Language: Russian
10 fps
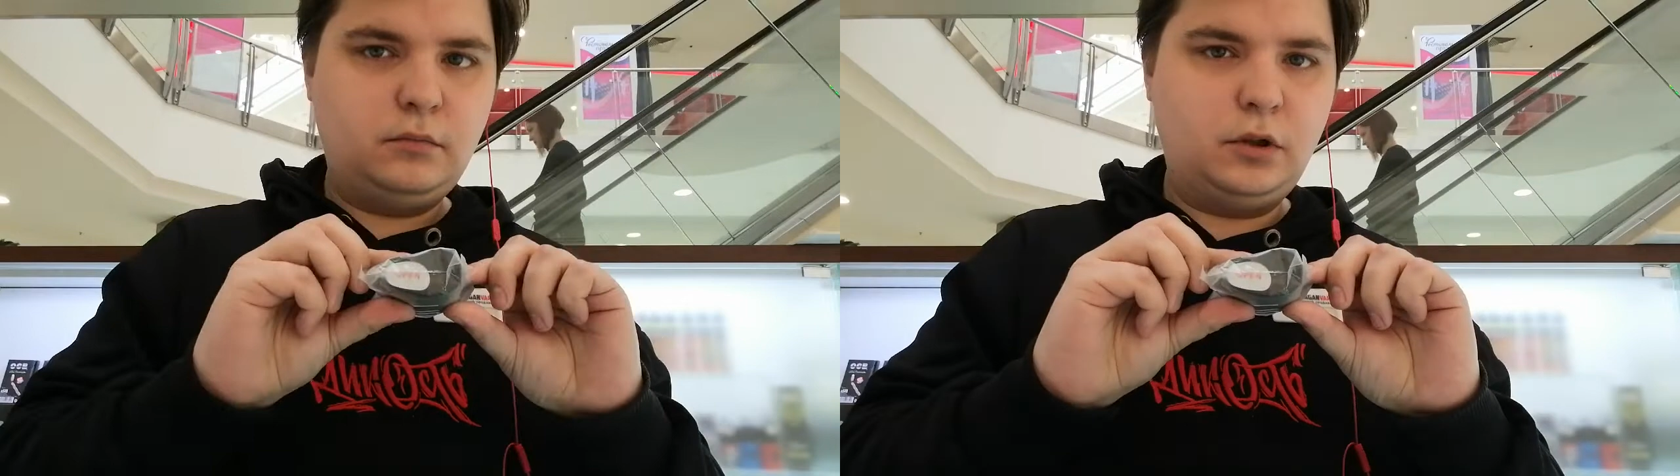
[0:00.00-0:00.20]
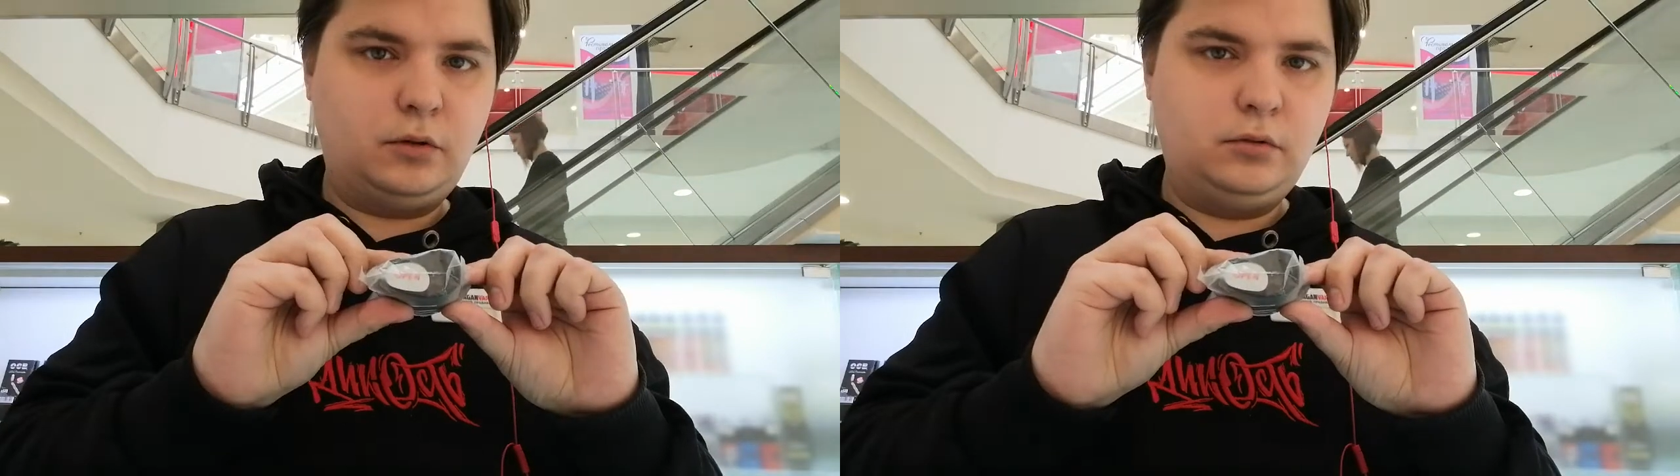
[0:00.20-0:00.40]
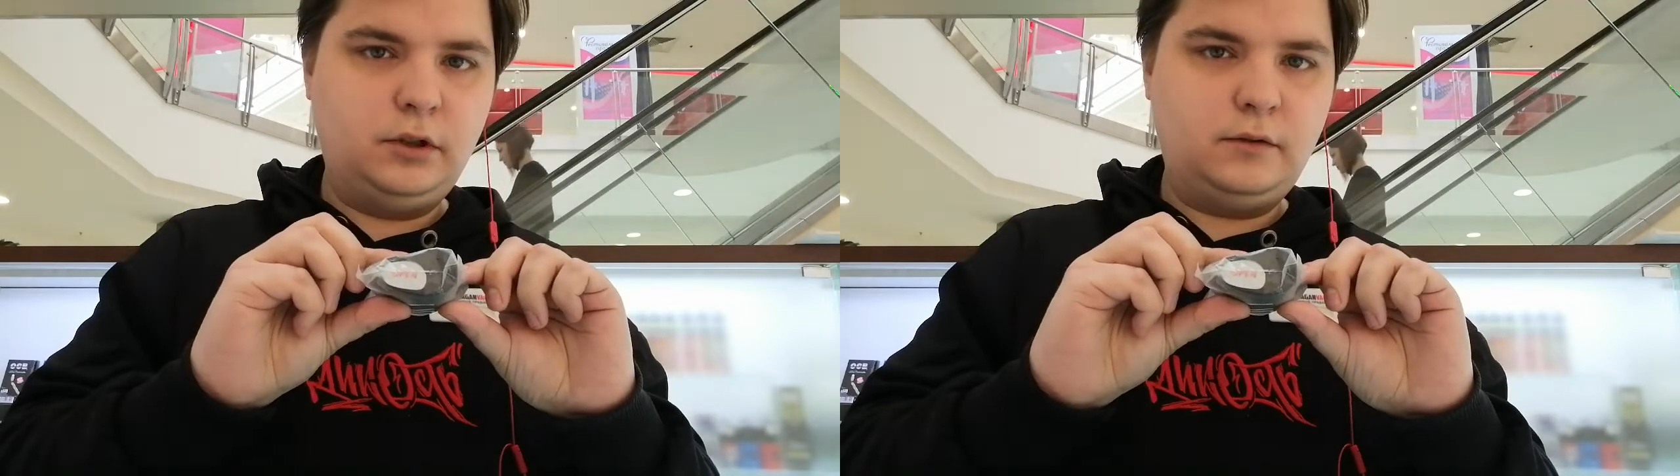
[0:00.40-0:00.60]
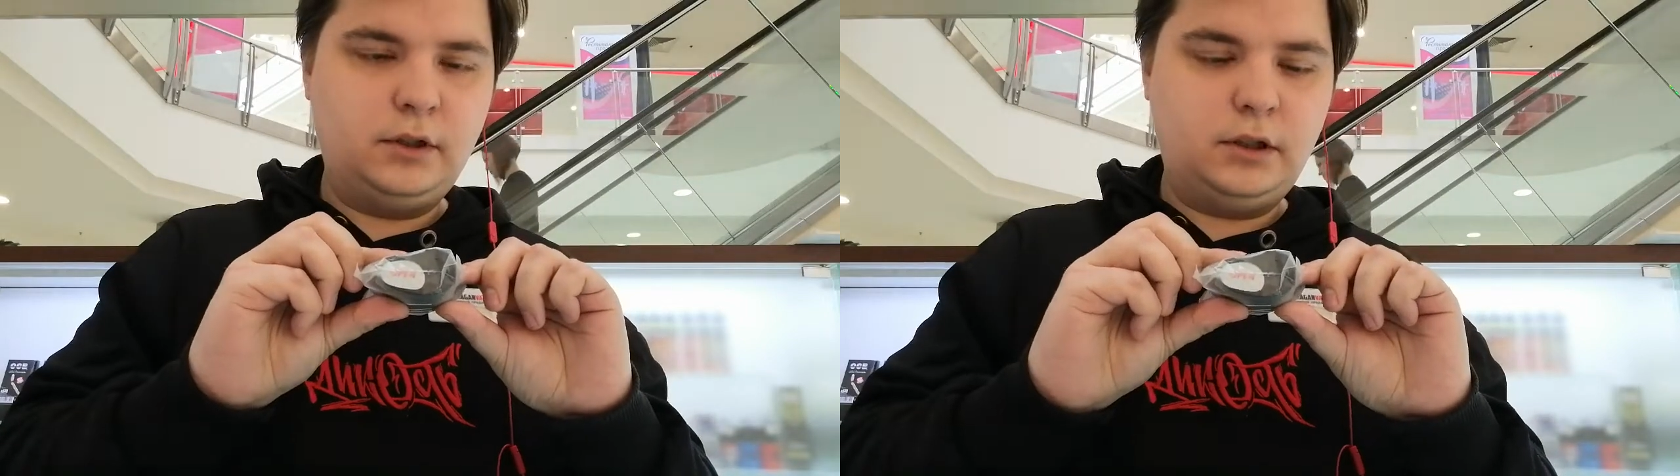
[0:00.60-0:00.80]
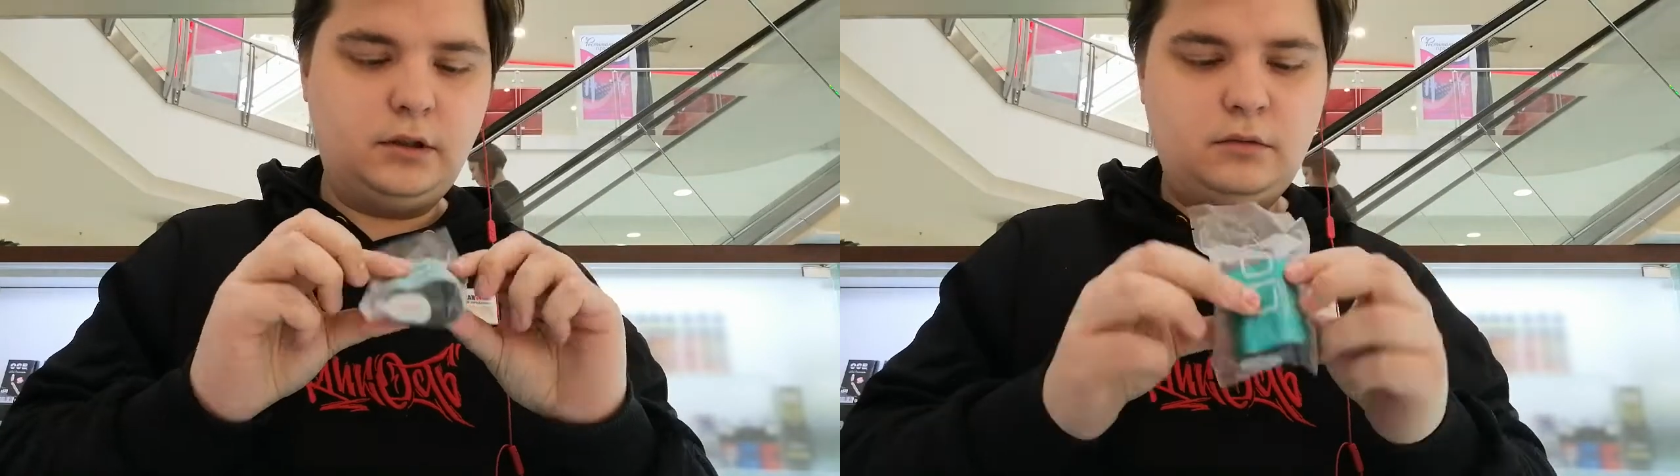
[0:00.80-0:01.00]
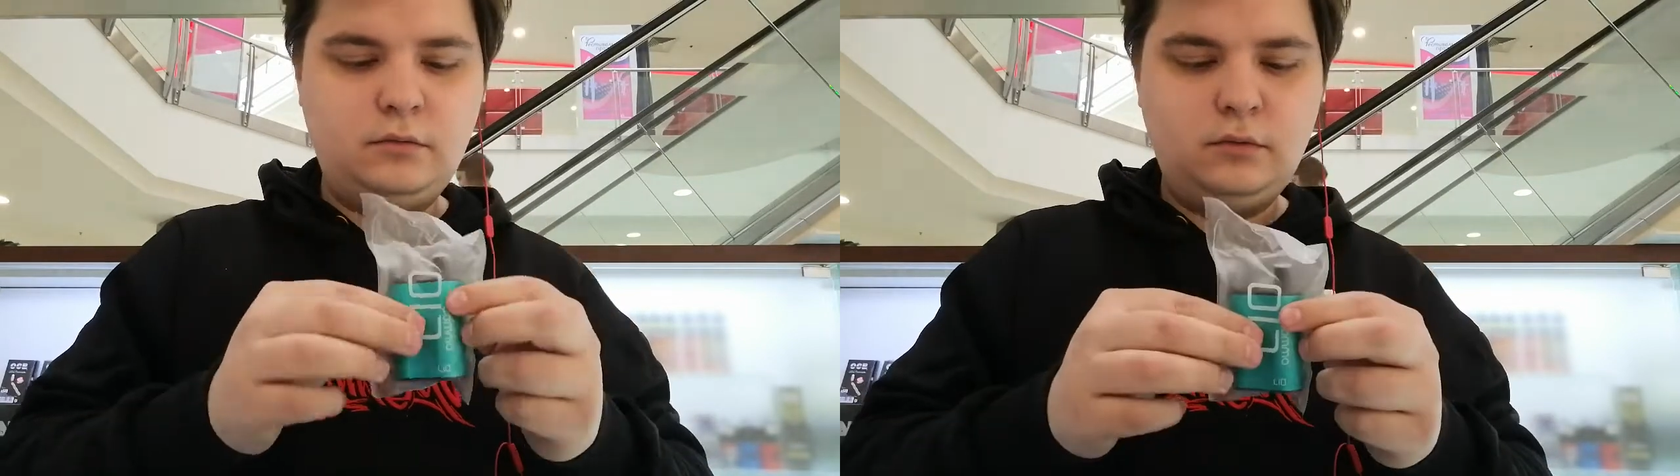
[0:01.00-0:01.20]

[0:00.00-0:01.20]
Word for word: круглый квадрат.